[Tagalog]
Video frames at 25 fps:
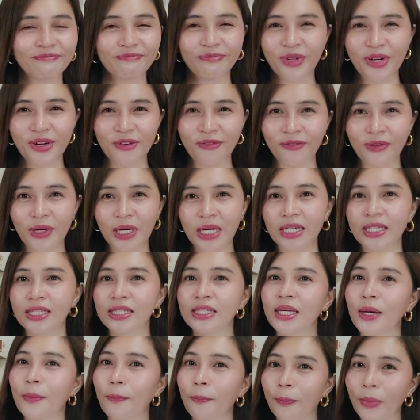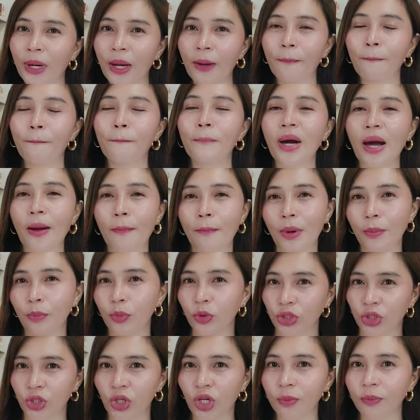perfect sa
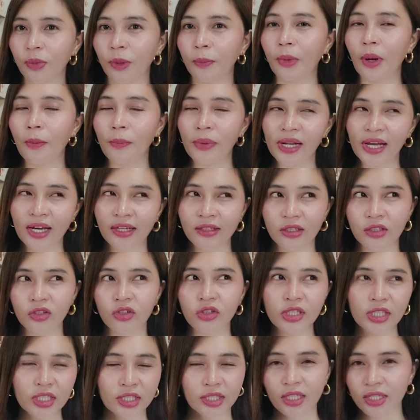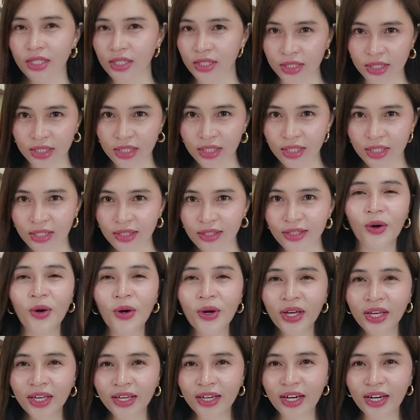pagpapaputi or pagpapalighten ulit ng skin. Okay